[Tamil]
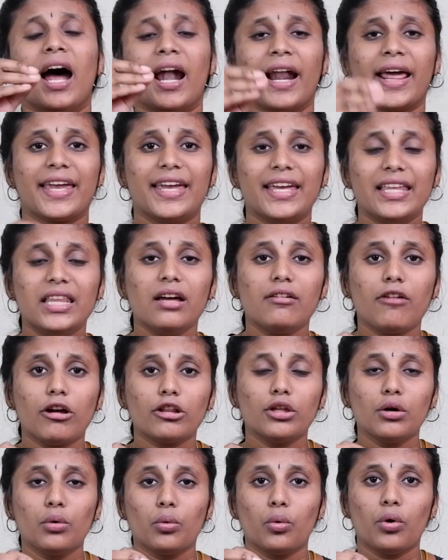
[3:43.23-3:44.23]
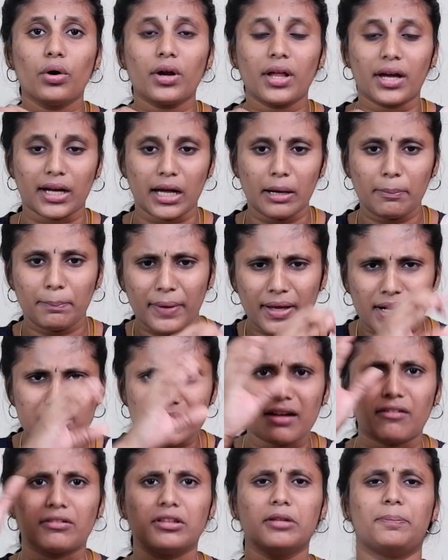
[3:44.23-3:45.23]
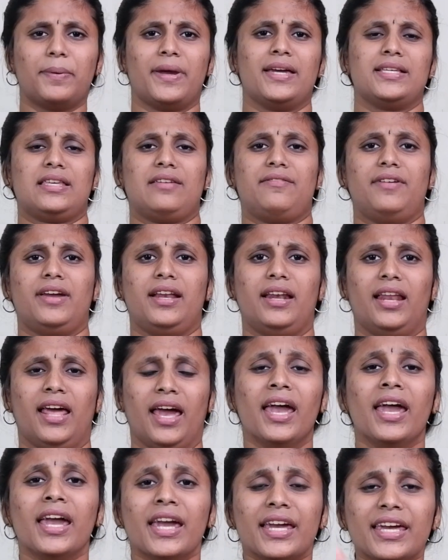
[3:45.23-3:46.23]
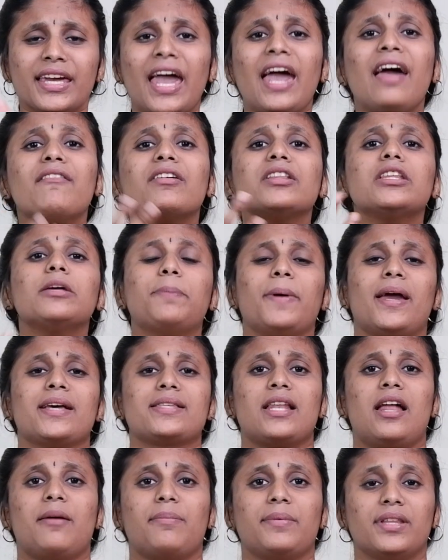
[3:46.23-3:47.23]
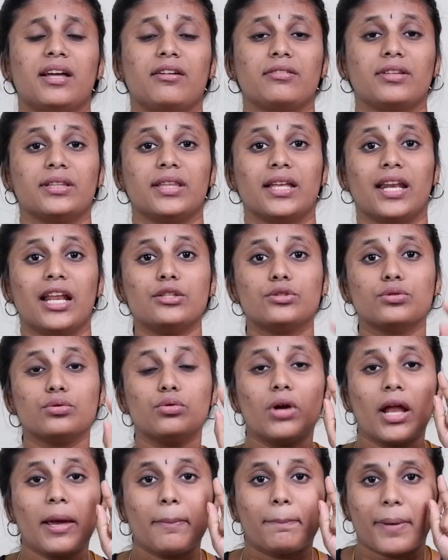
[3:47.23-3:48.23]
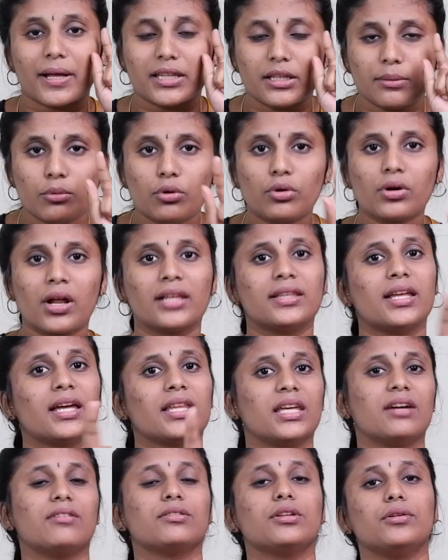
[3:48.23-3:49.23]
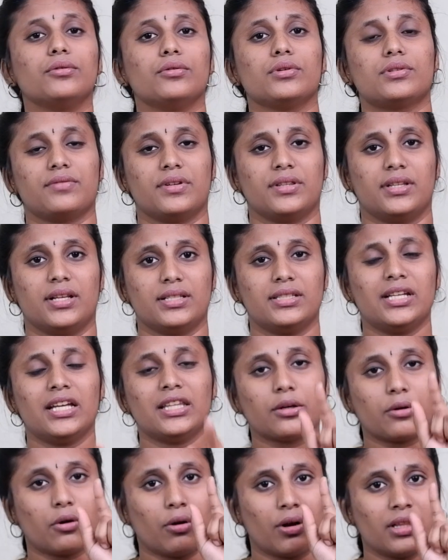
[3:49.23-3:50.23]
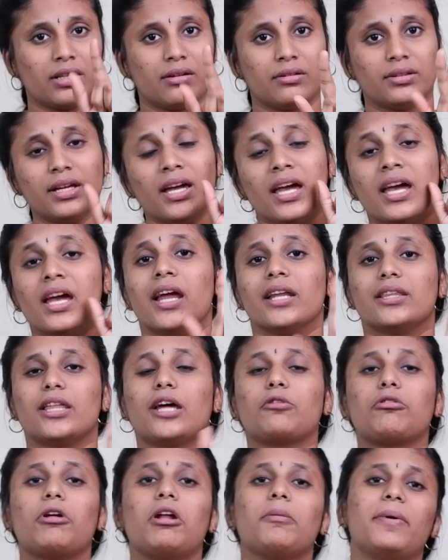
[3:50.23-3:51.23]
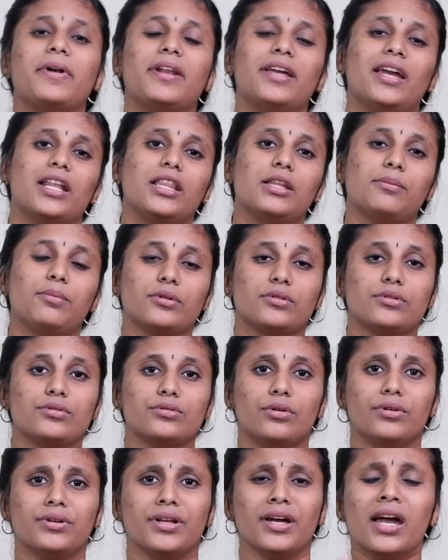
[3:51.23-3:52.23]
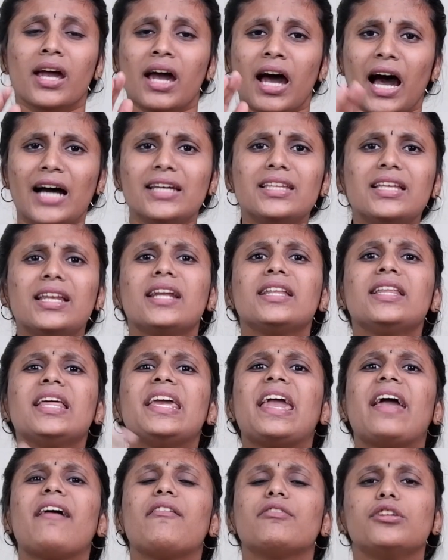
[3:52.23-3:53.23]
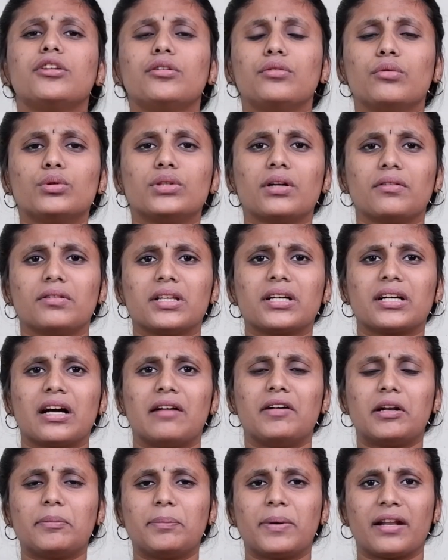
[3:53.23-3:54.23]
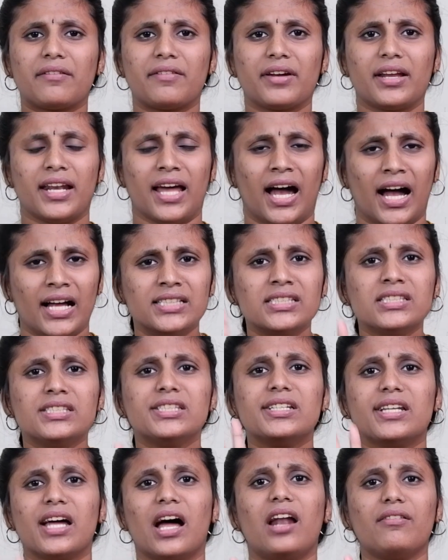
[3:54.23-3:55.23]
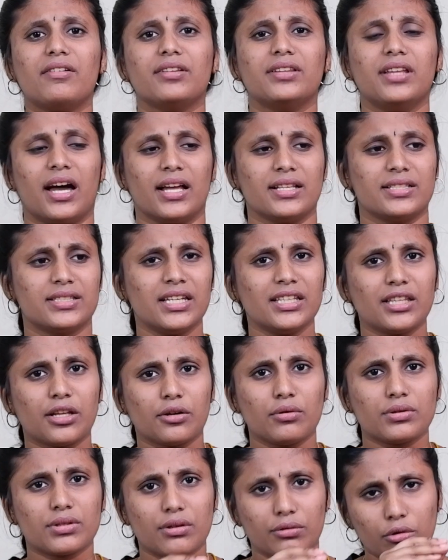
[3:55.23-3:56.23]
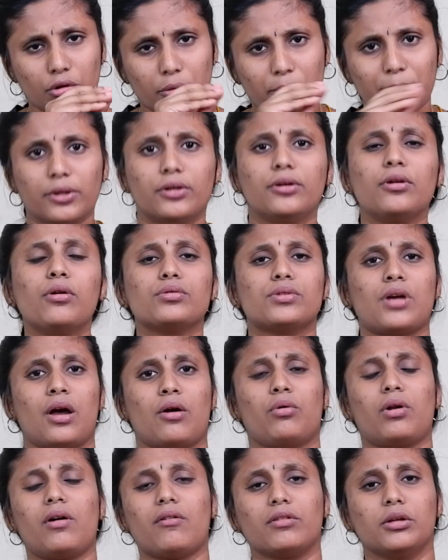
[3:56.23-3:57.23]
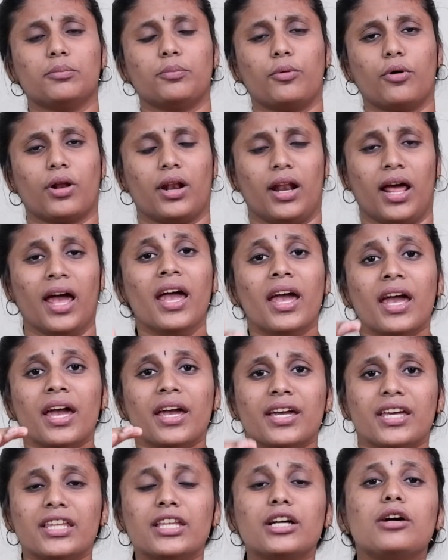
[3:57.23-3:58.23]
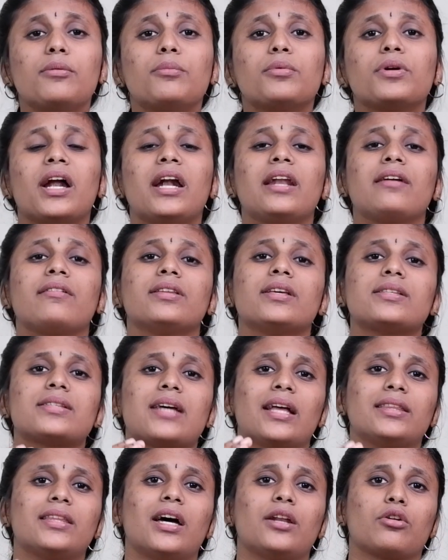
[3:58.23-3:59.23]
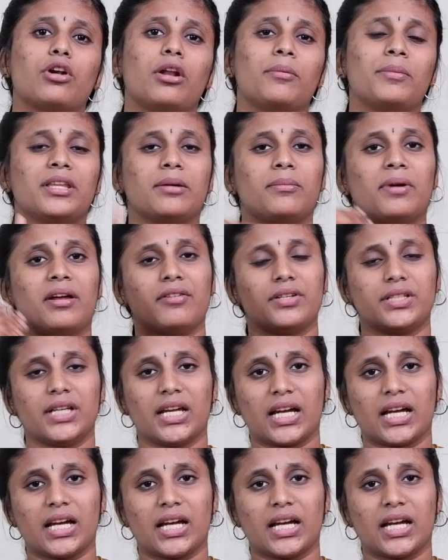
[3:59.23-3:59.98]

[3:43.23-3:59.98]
ஆனால் இதை வந்து ஊடகங்கள் பெருசாக வந்து பேசவே இல்லை ஏன் வந்து பேசலாம் அப்படின்னு தான் வந்து தெரியல ஜூலை பதிமூணாம் தேதியே வந்து நியூஸ் வந்துருச்சு அந்த குழந்தை வந்து தற்கொலை பண்ணி இறந்து போச்சுன்னு சொல்லிட்டு அதுலேருந்து ஏன் வந்து நியூஸை வந்து கவர் பண்ணவே இல்லை அஞ்சு நாள் வந்து ஆச்சு இந்த நியூஸை வந்து ஒரு பிட் நியூஸாக கூட வந்து போடலை இதுக்கு முன்னாடி வந்து சாத்தான் சாத்தானுக்குளம் இந்த மாதிரி